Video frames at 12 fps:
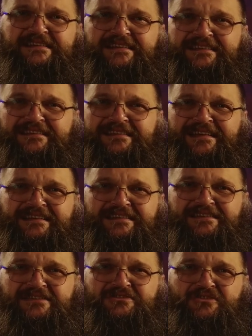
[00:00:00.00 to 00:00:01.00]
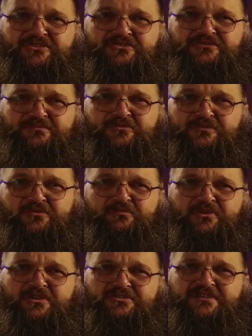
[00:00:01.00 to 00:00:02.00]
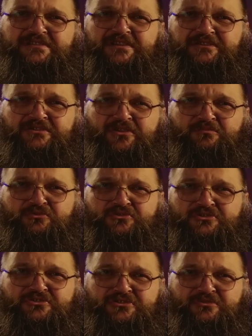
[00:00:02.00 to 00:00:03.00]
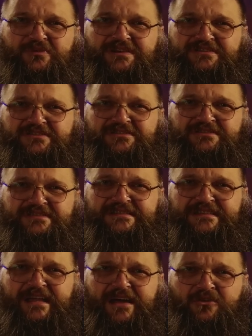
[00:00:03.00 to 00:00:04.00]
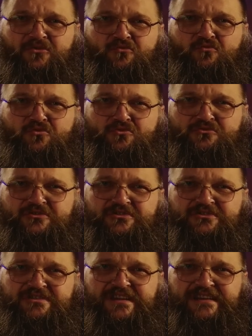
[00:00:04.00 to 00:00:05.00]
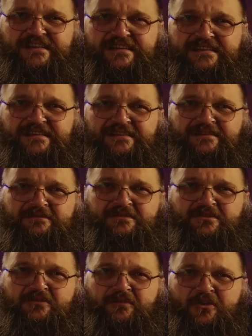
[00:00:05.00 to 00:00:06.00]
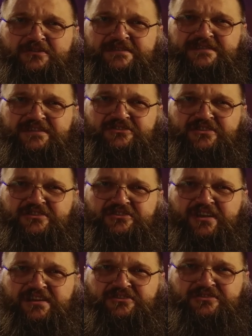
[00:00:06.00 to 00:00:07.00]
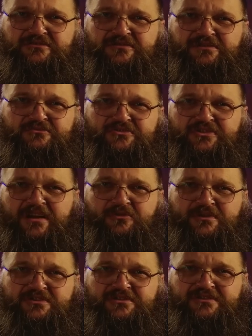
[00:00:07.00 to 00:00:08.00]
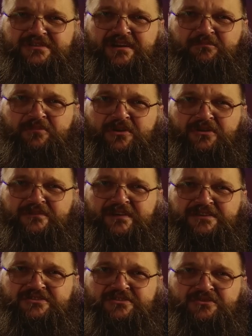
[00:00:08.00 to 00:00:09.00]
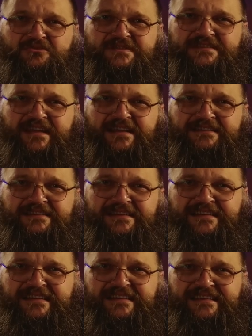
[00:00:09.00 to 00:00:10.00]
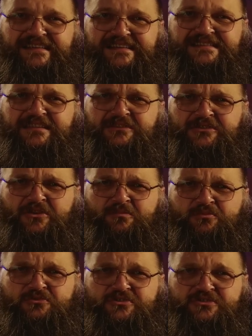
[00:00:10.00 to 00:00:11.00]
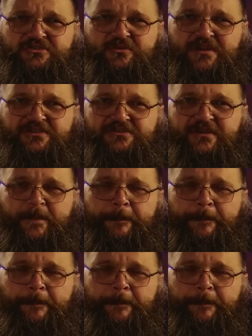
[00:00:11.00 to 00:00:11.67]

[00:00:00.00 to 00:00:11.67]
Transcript: jak jeden z ojców mówił: Piotrze, co ty opuściłeś? Starą łódź, y, rwące się sieci, które musiałeś reperować nieustannie. Co ty opuściłeś?